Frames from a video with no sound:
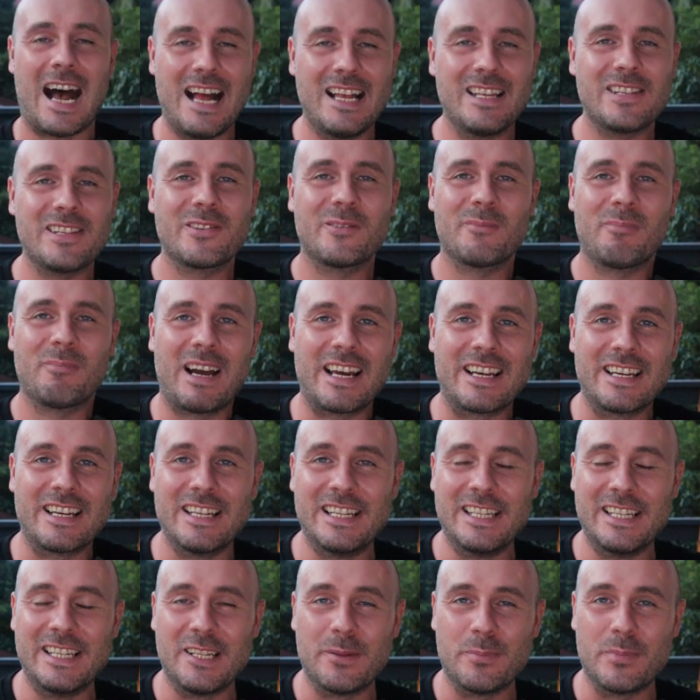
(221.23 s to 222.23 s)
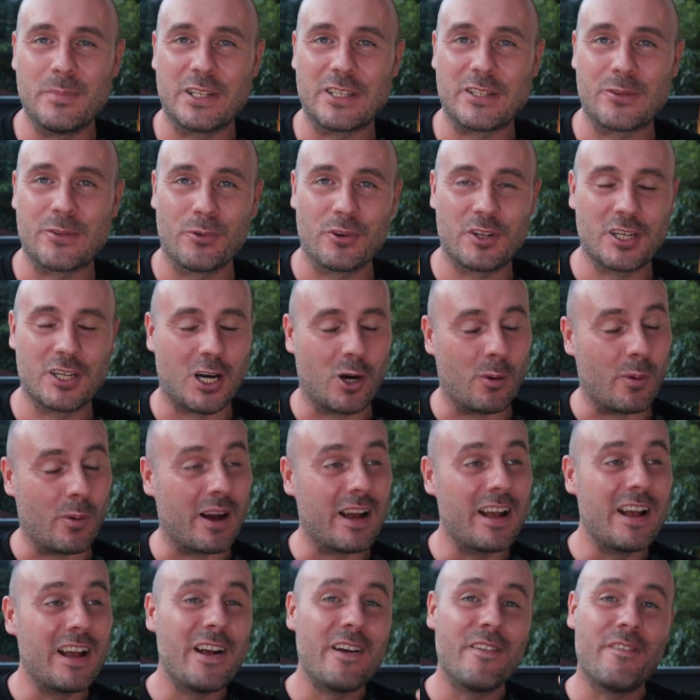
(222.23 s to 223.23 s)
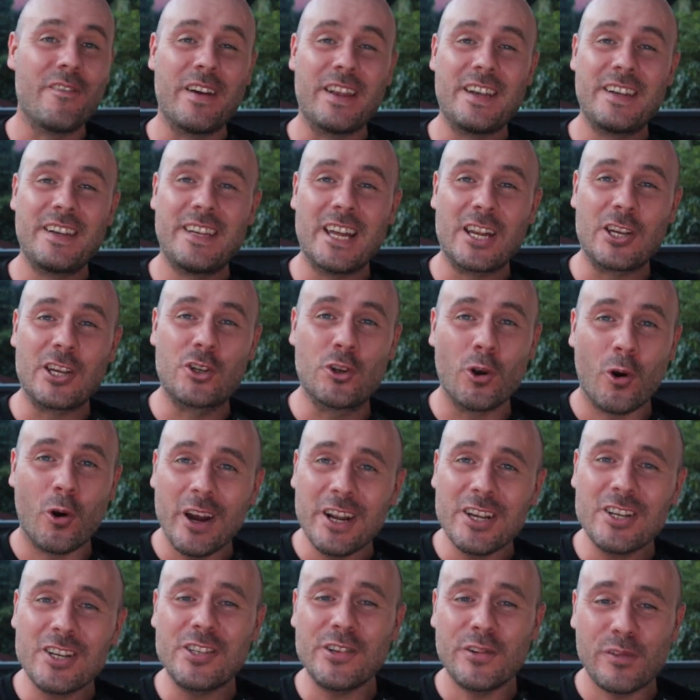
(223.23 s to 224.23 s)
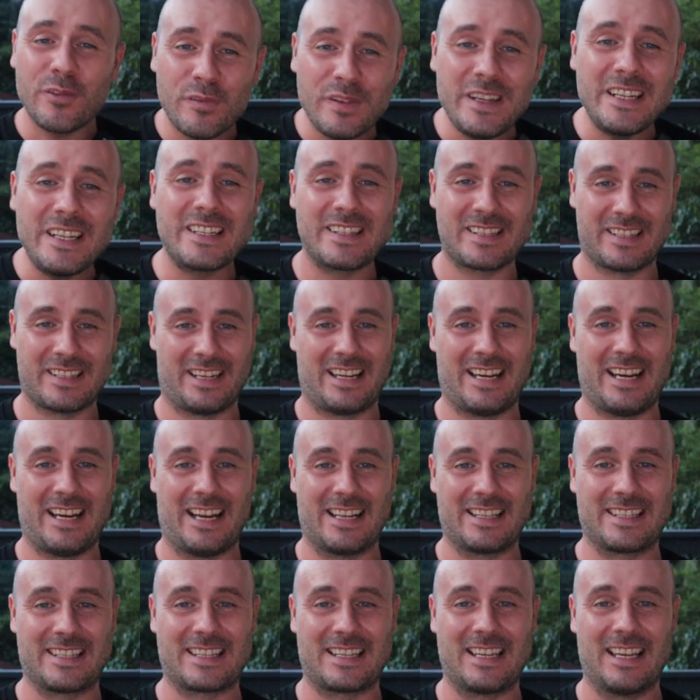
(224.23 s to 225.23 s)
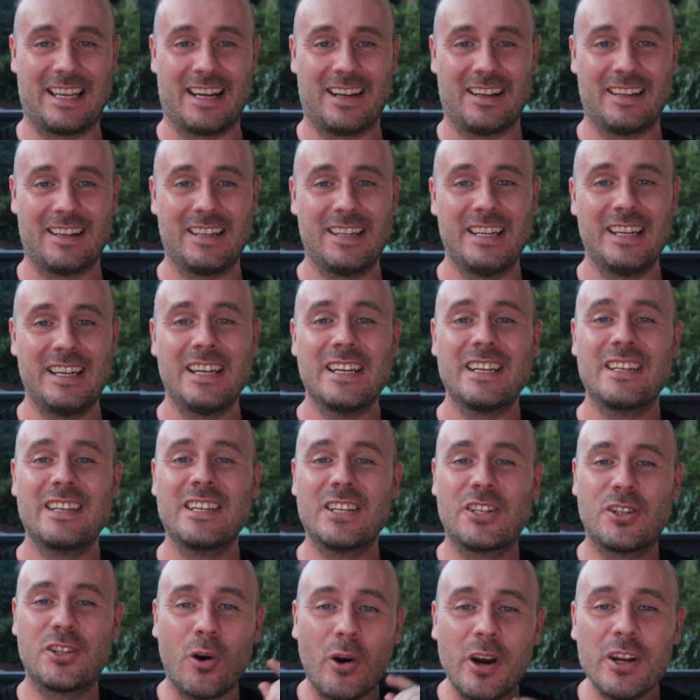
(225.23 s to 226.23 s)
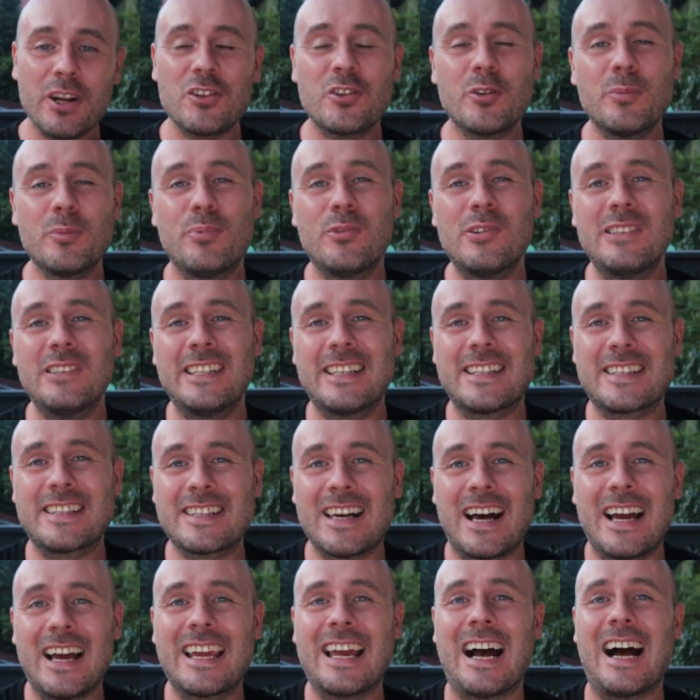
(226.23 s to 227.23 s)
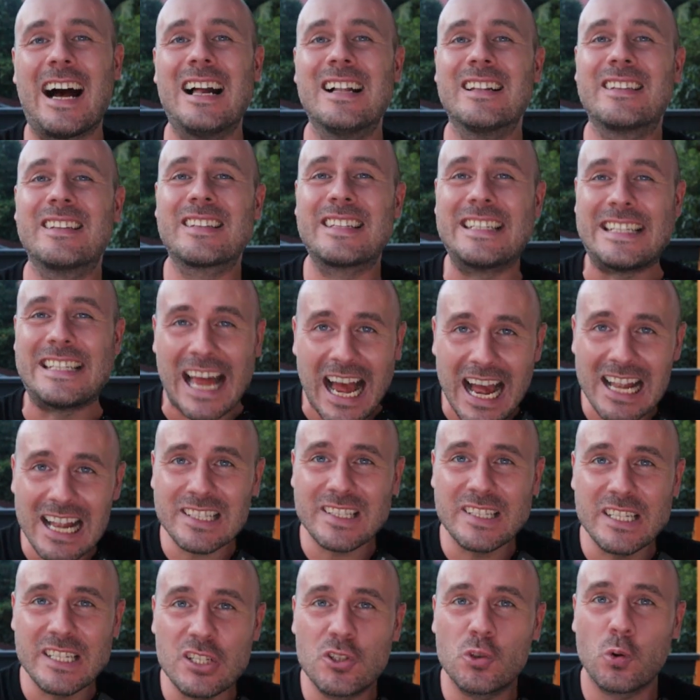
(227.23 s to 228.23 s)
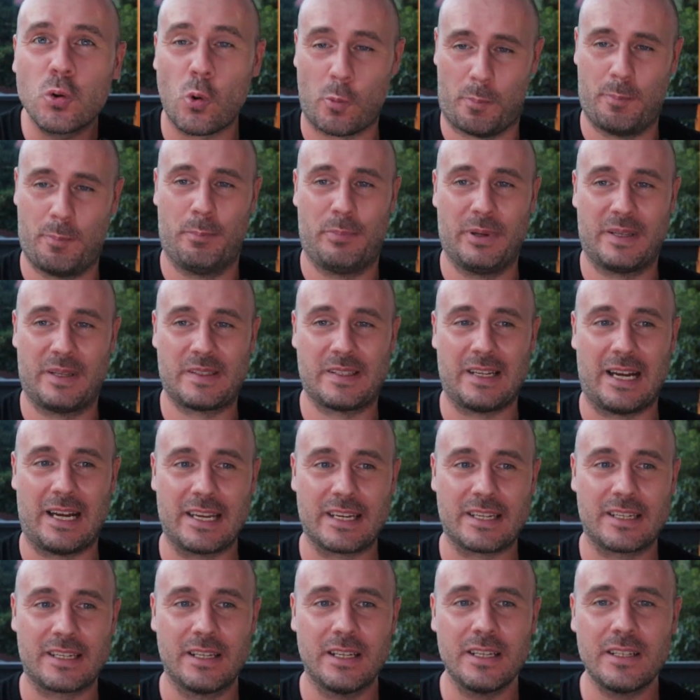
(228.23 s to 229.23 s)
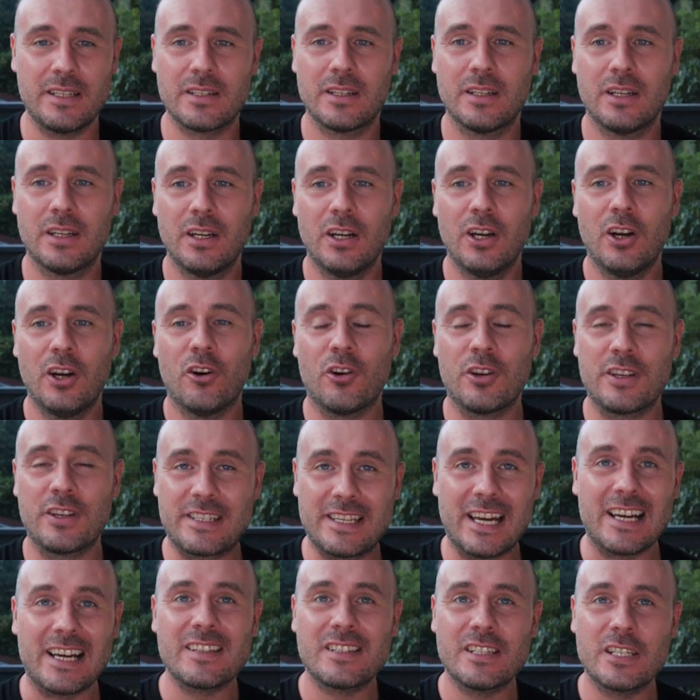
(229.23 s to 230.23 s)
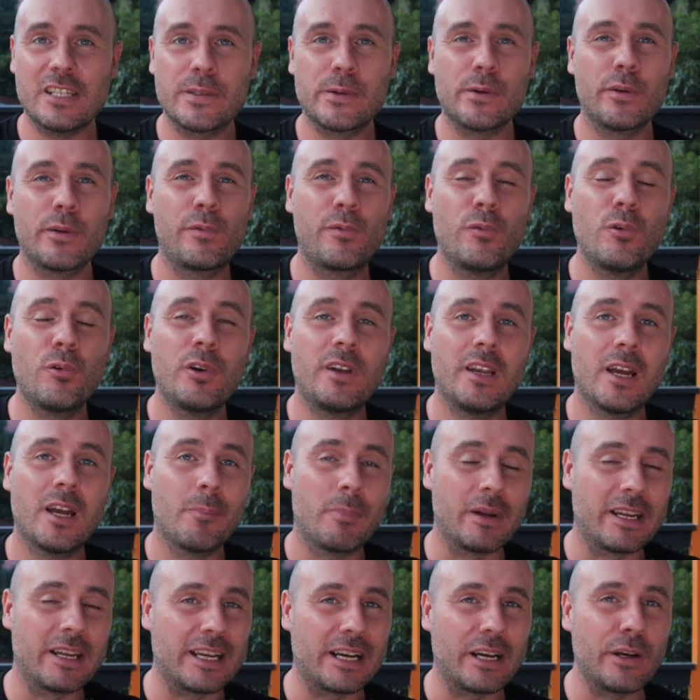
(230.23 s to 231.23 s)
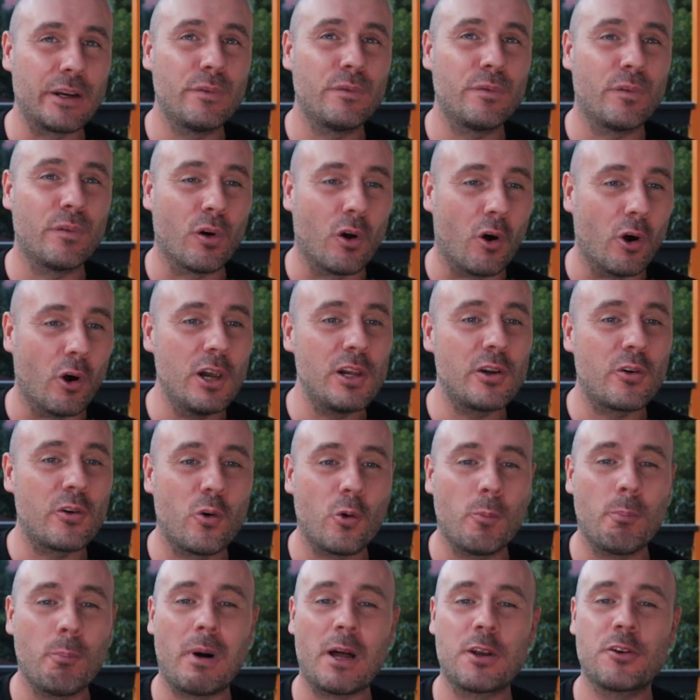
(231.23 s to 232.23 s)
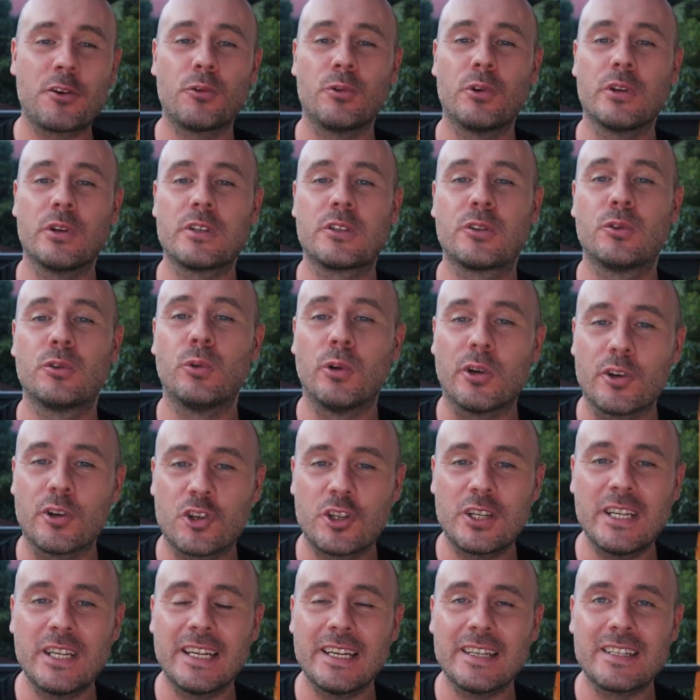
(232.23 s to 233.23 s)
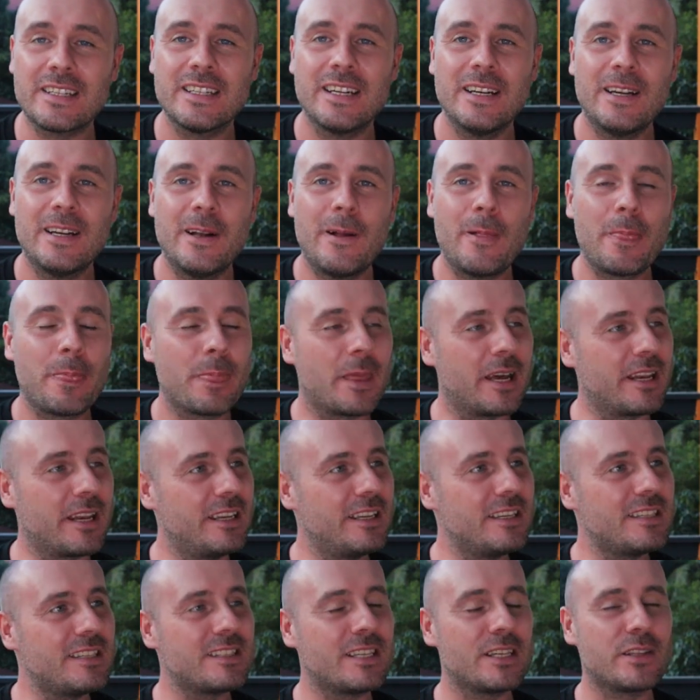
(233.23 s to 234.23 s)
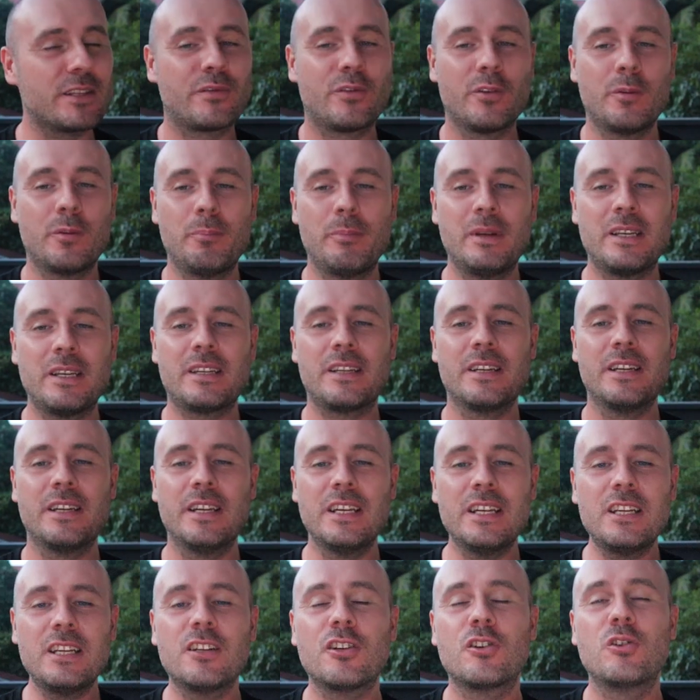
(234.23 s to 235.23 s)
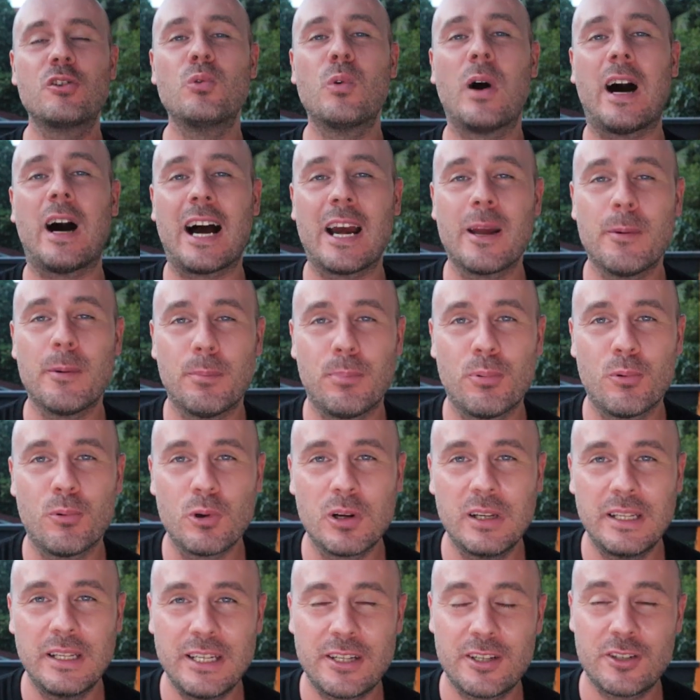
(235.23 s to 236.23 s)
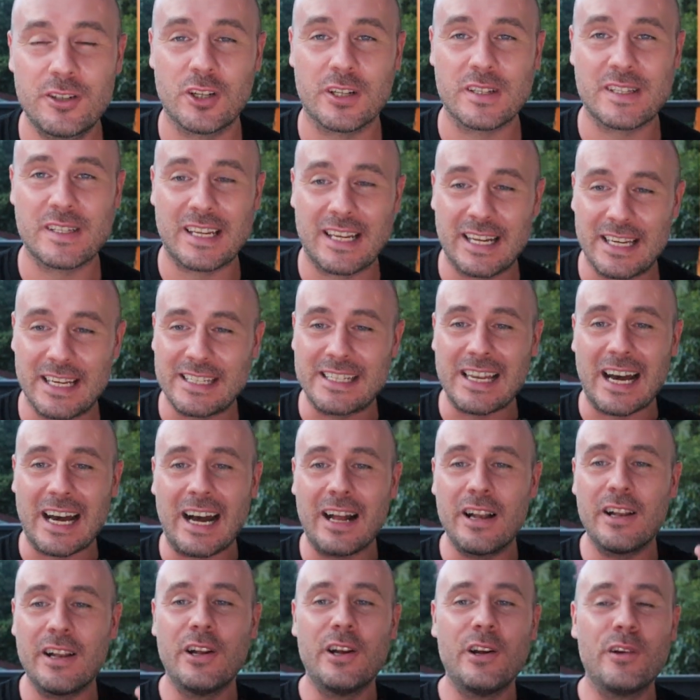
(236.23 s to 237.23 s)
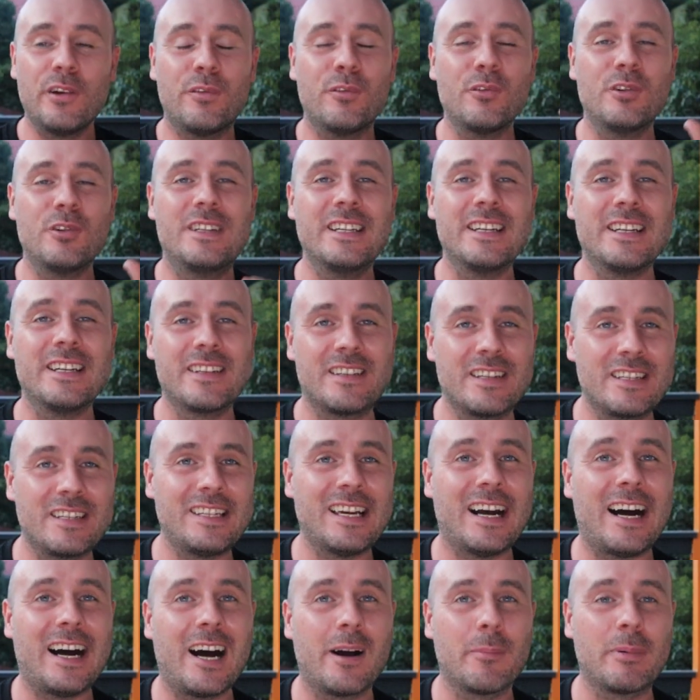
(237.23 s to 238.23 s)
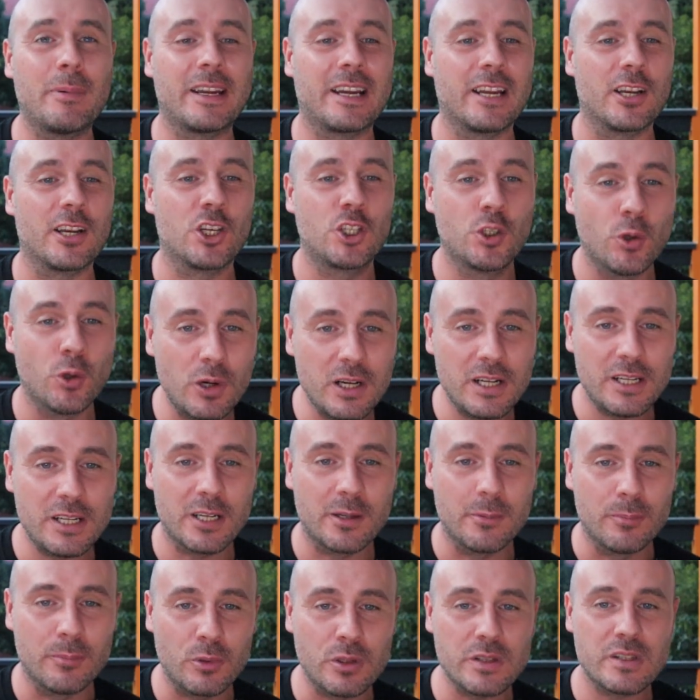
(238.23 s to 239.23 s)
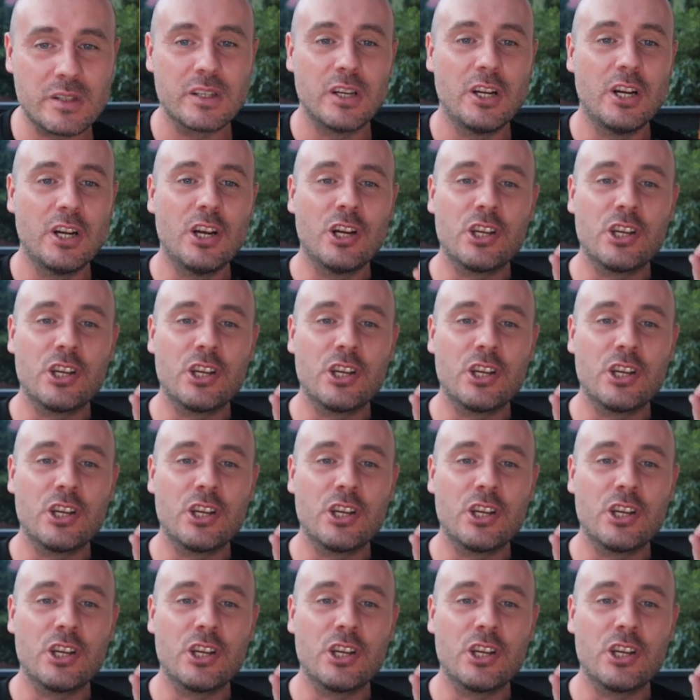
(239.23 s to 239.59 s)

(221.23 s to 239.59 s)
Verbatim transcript: Also, meine lieben Zuschauer, wenn der deutsche Vize Altkanzler die deutsche Polizei als Nazitruppen bezeichnet, und das ist, wofür der Begriff Rollkommando historisch steht, dann ist das für mich nicht nur ein politischer Skandal, für den sich Habeck entschuldigen muss,